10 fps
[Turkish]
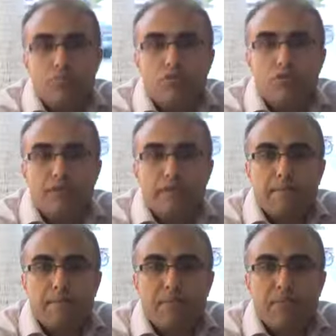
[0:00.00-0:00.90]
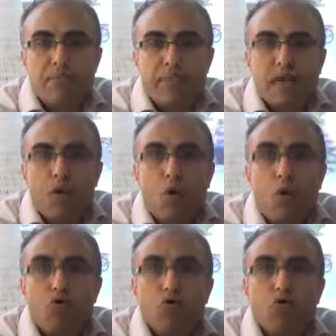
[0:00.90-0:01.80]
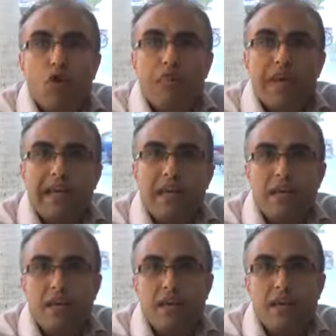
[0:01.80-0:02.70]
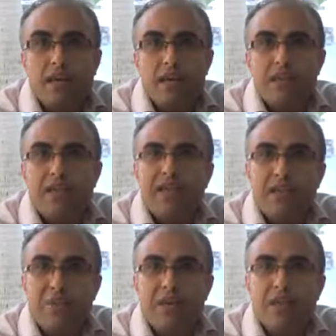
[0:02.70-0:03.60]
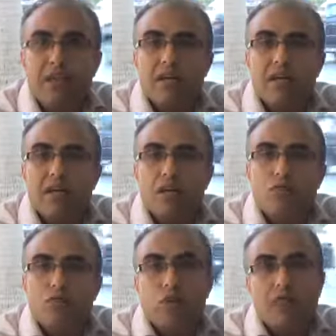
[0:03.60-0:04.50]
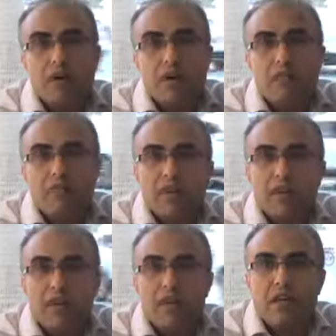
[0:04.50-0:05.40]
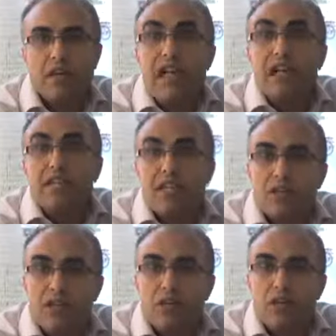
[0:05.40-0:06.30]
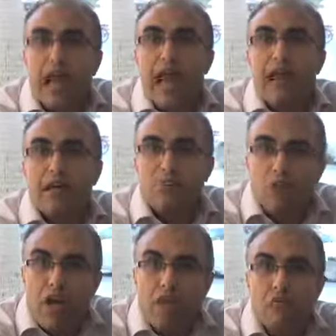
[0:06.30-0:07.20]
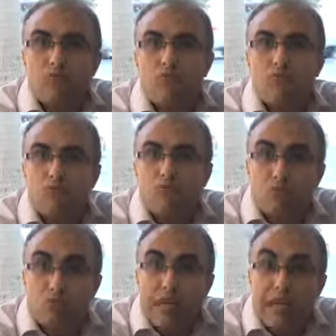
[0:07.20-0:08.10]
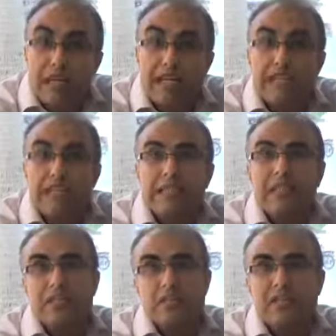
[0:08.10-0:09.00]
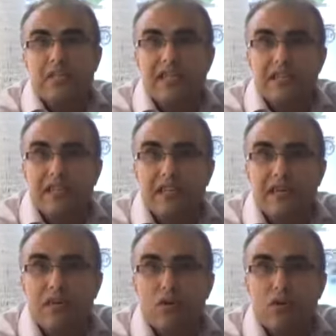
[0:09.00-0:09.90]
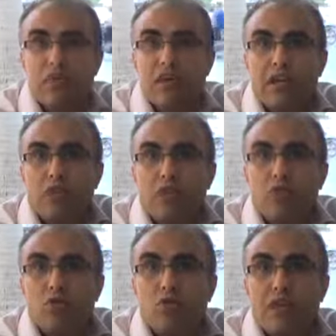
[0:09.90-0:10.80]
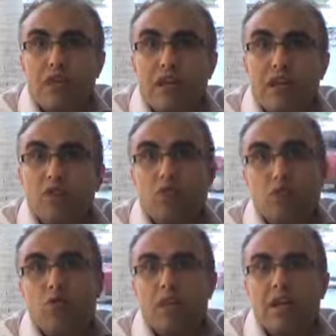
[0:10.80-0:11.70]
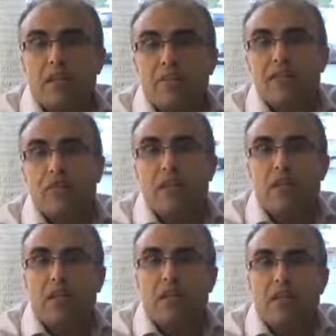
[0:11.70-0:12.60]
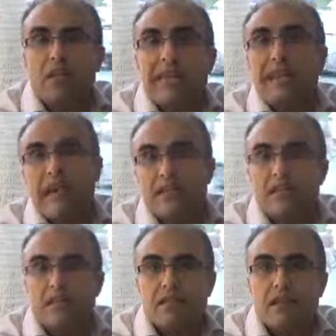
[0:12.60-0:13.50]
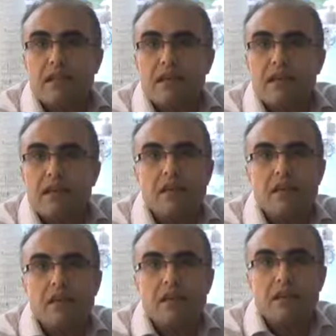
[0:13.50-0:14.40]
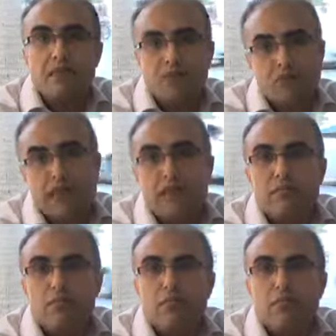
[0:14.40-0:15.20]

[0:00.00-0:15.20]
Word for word: Bu yüzden onu görmek, yaşamak çok farklı bir şey. Savaş eğer buraya bu, buraya sıçrayacaksa öncelikle burada oturanlara sorulmalı bence. Ne dersiniz diye. Bu işler